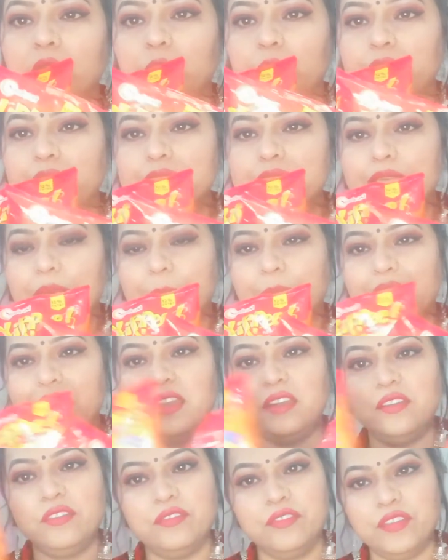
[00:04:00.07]
नूडल्स के
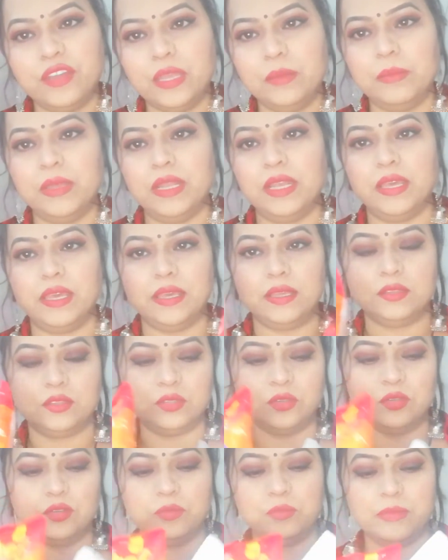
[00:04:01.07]
पैकेट फ्री मिले हैं
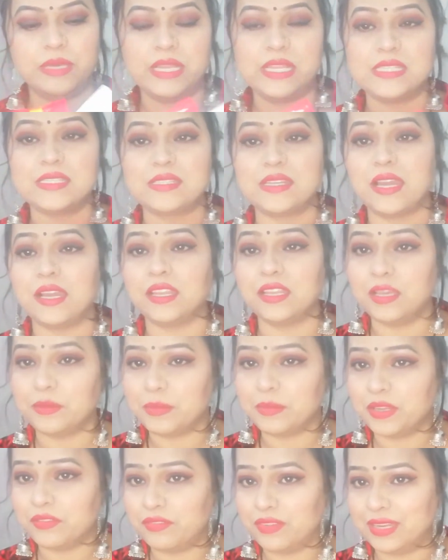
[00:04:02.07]
तो मैंने स्टार्टिंग
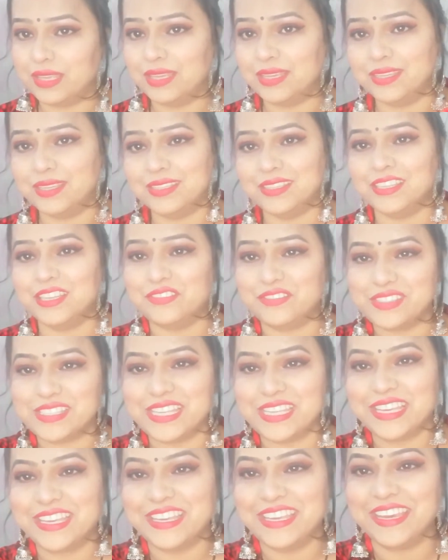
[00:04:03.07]
अपने फ्री गिफ्ट
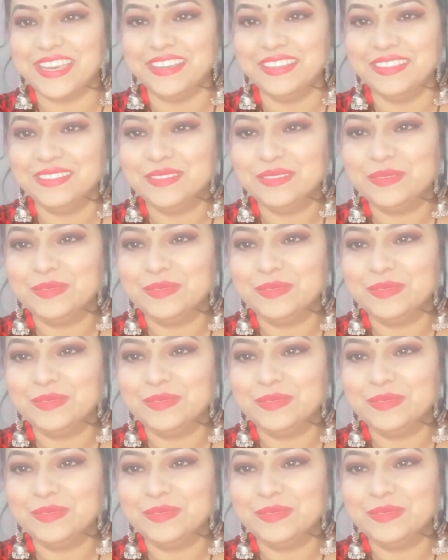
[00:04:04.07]
से की है